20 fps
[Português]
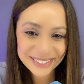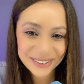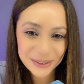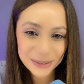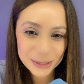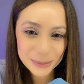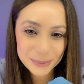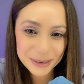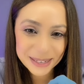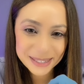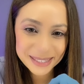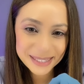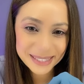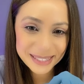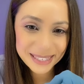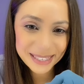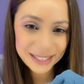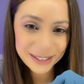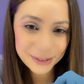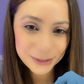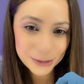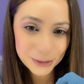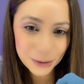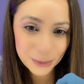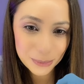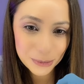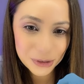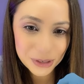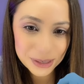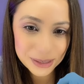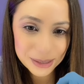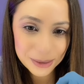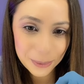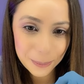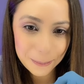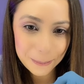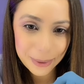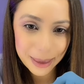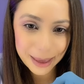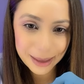Olha os bracinhos como já
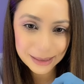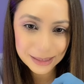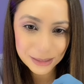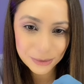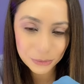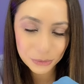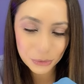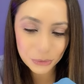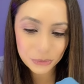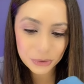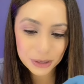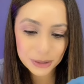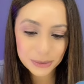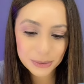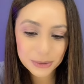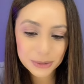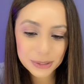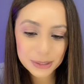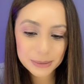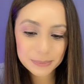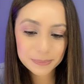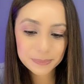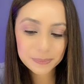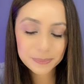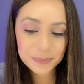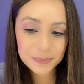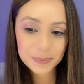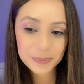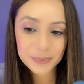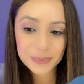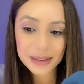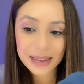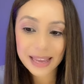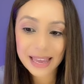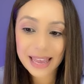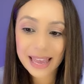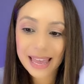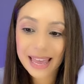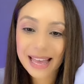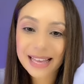estão bem desenvolvidos.
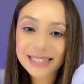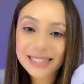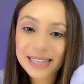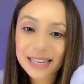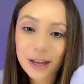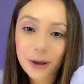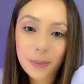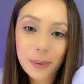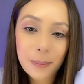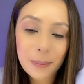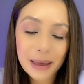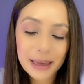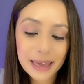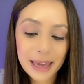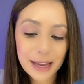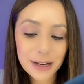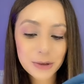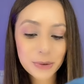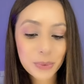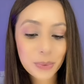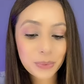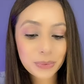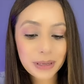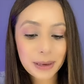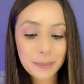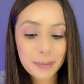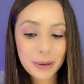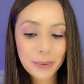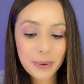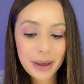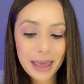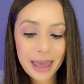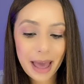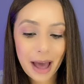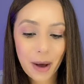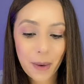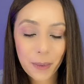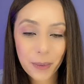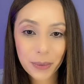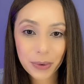Essa aqui é uma maquete com tamanho
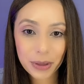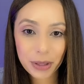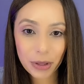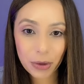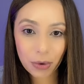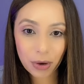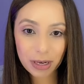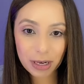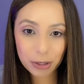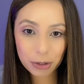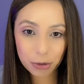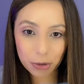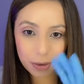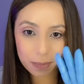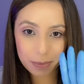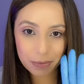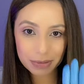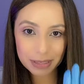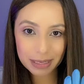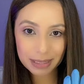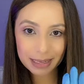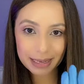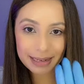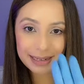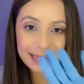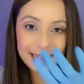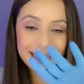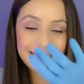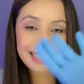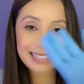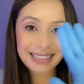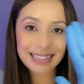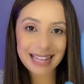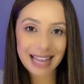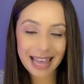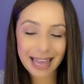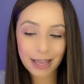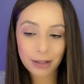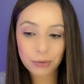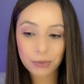real. E olha só, para você ter
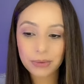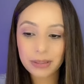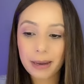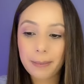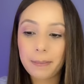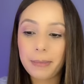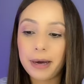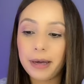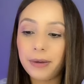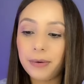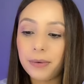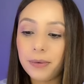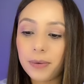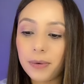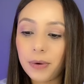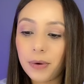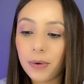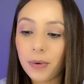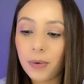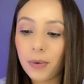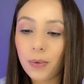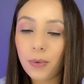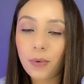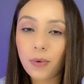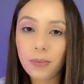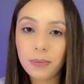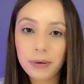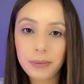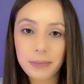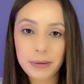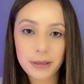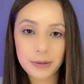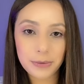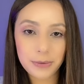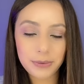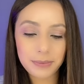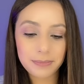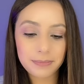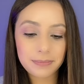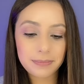ideia do tamanho. Um
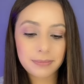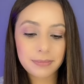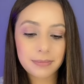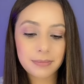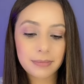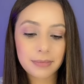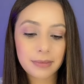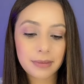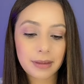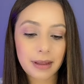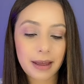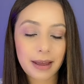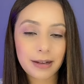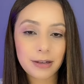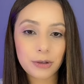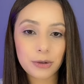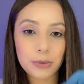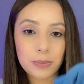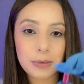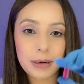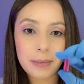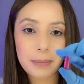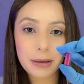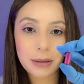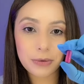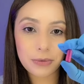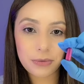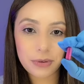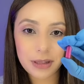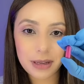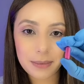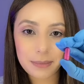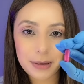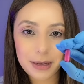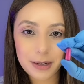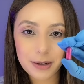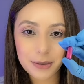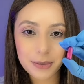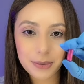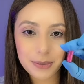comprimido, tá? De suplemento
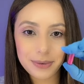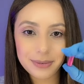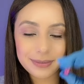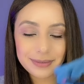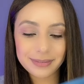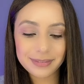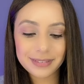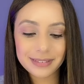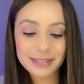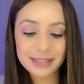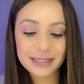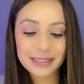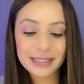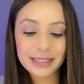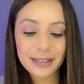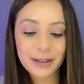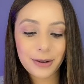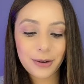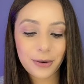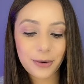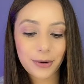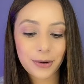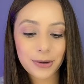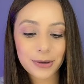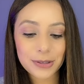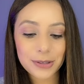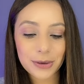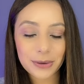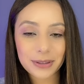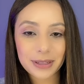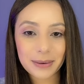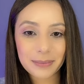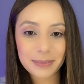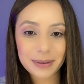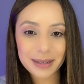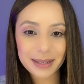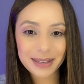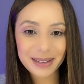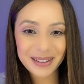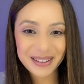vitamínico. Olha só o
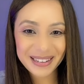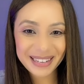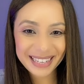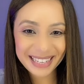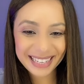tamanho